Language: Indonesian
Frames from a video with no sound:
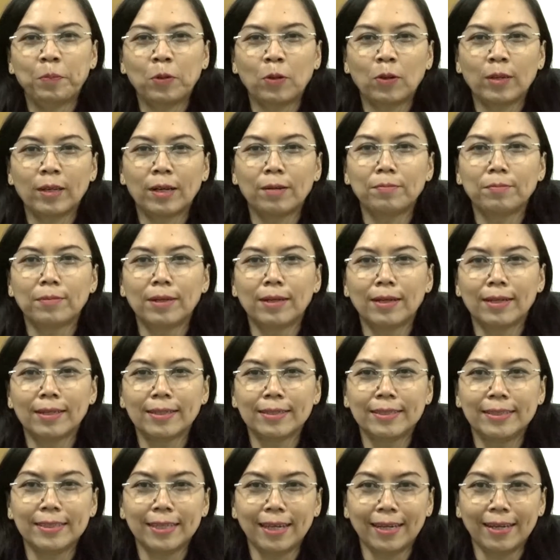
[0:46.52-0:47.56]
Program Bangga
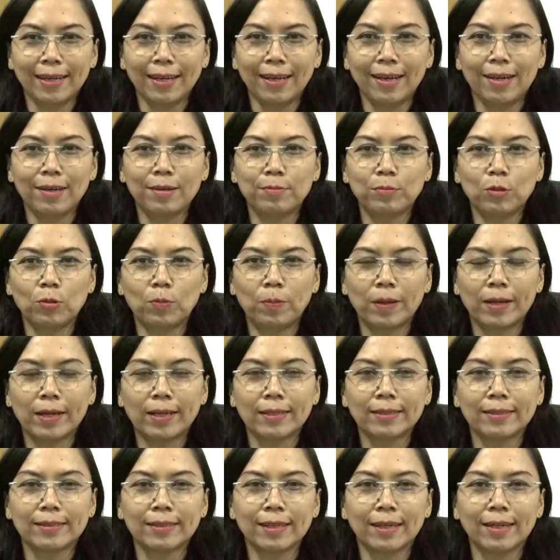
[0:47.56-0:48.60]
Kencana
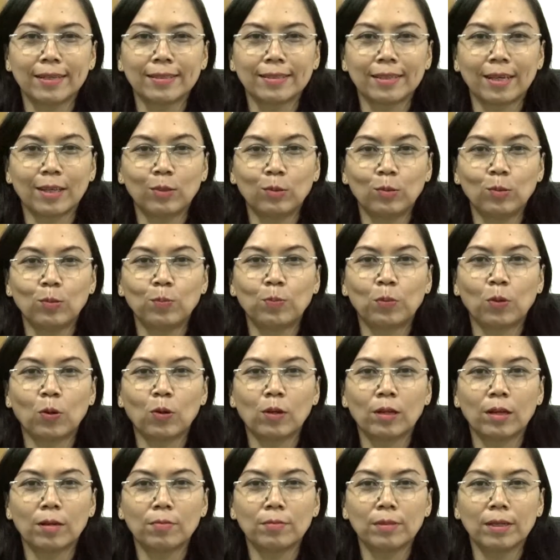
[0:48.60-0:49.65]
merupakan salah satu
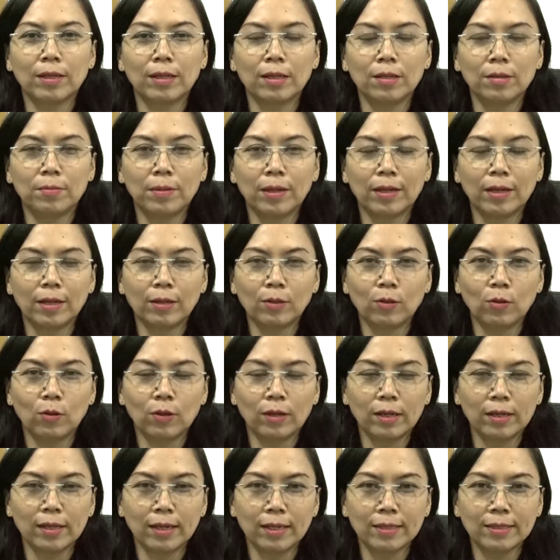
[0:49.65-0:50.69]
program dari Badan
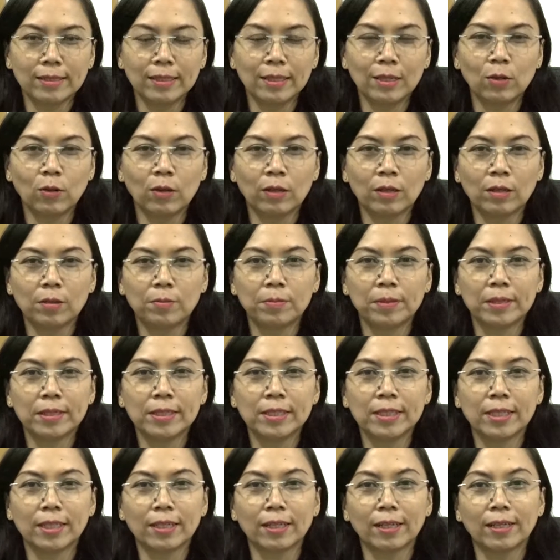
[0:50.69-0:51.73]
Koordinasi Keluarga
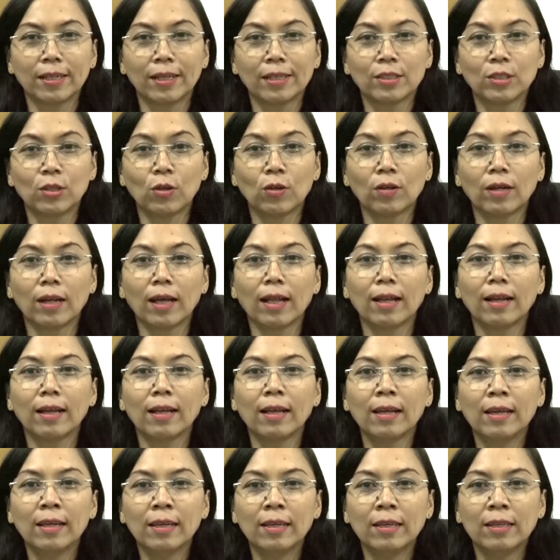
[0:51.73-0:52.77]
Berencana Nasional
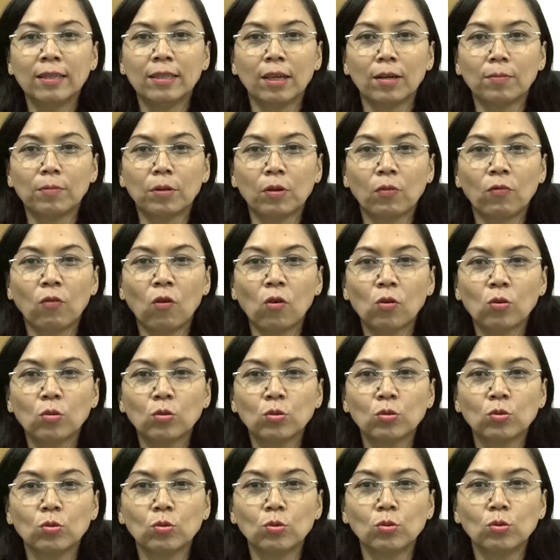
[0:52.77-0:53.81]
yang
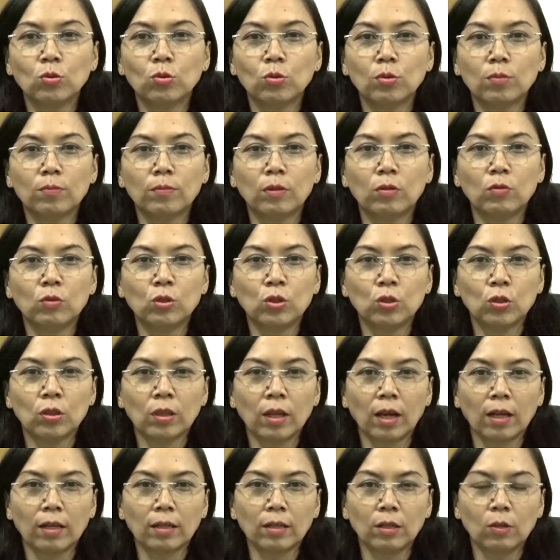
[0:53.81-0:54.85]
berfokus untuk
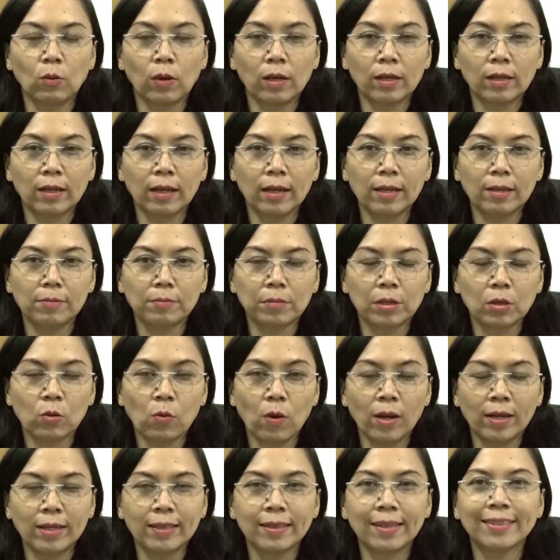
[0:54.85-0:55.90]
mewujudkan keluarga yang
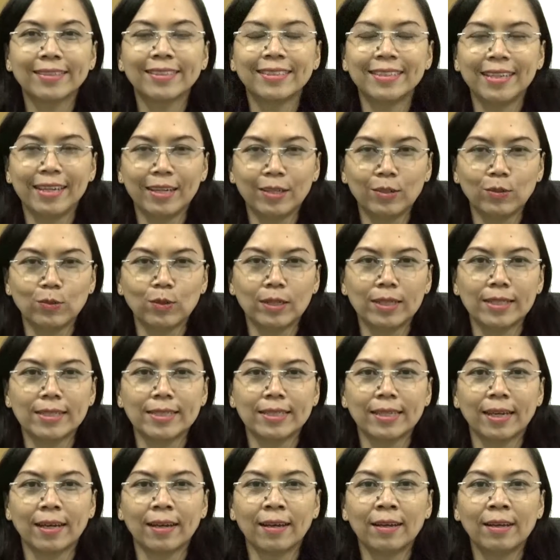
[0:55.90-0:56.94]
berkualitas di
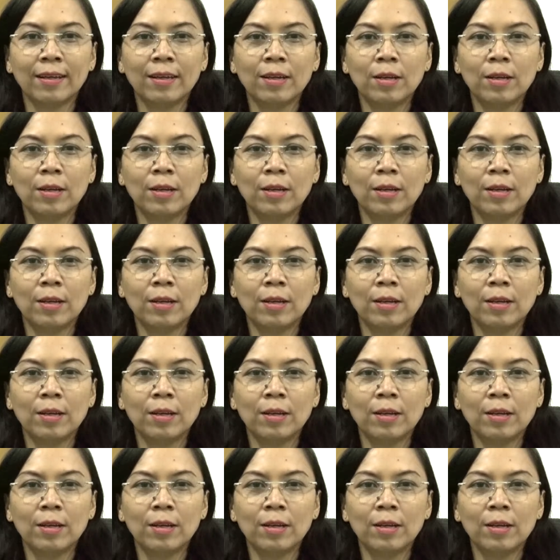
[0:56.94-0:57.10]
Indonesia.